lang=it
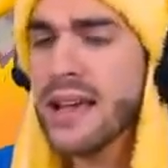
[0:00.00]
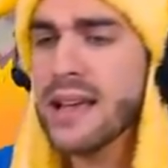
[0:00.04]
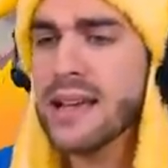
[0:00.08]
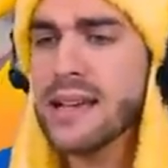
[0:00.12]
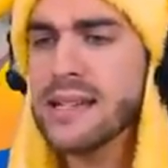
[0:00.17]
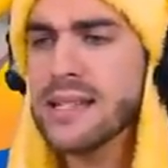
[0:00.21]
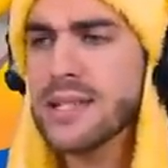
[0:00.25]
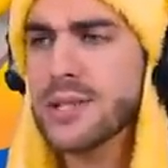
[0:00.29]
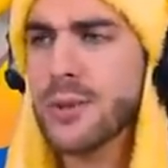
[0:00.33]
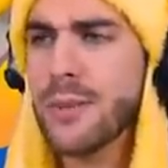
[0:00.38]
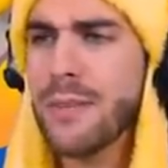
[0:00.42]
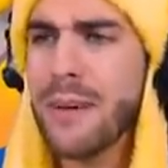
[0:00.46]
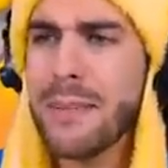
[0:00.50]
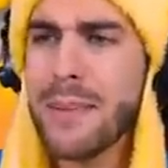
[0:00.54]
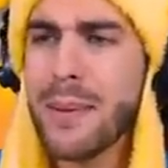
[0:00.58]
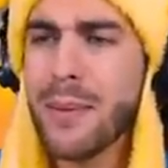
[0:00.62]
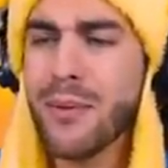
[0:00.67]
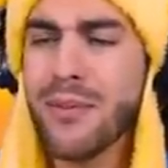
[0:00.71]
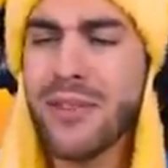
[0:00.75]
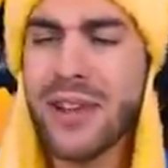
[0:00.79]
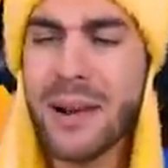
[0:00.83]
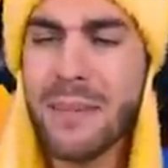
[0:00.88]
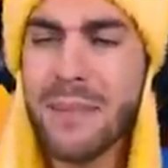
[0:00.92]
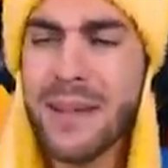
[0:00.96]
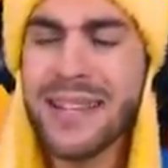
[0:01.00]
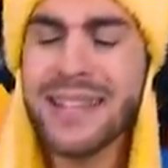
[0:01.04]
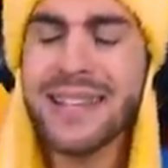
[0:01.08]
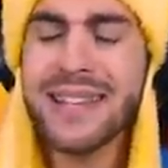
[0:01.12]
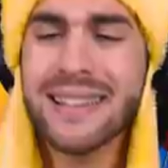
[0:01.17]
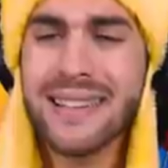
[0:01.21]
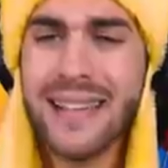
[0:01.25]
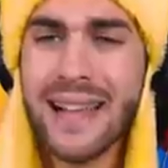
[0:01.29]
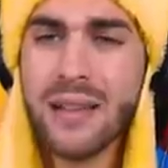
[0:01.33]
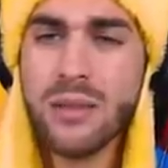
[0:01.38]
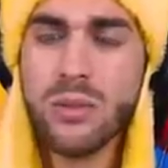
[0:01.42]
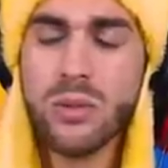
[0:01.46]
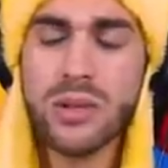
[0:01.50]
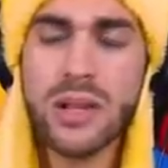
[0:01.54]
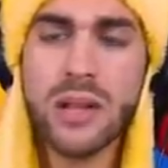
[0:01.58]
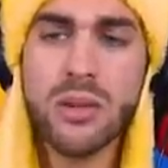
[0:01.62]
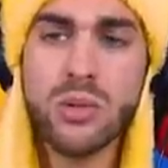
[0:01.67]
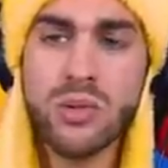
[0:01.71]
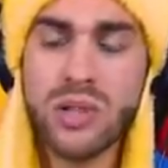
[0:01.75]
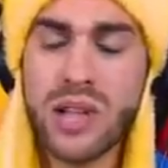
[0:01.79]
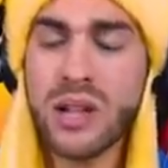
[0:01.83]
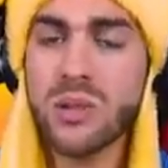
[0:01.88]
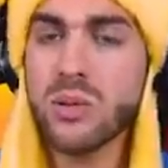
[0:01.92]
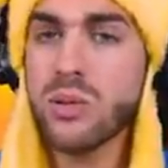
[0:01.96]
Insomma, abbiamo veramente tanto
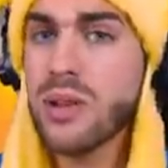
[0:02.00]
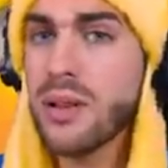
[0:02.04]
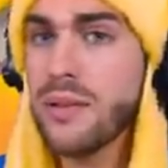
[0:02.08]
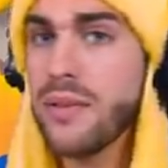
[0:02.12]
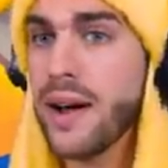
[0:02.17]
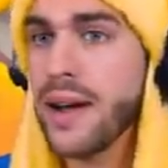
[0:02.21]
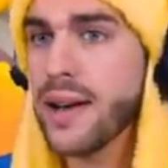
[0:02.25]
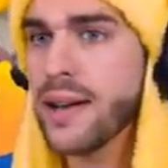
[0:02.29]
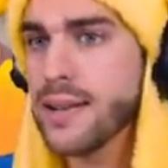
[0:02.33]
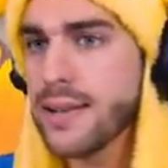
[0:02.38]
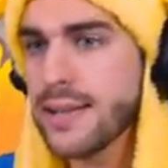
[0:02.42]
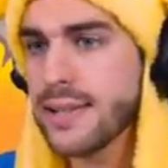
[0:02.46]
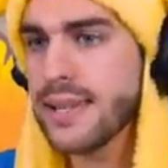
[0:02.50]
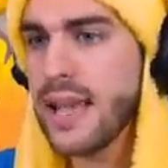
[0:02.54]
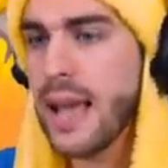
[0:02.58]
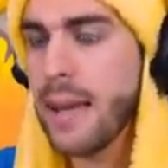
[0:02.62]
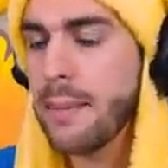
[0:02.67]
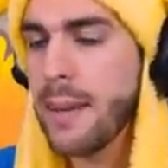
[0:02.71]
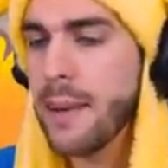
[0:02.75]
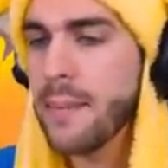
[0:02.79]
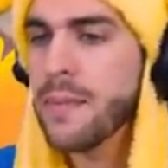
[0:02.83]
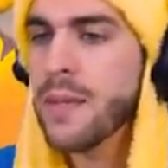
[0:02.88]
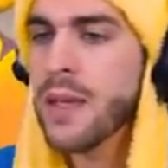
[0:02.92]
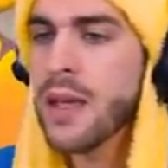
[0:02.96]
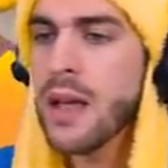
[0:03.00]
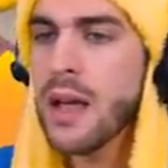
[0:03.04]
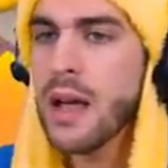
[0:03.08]
tanto tanto da fare insieme.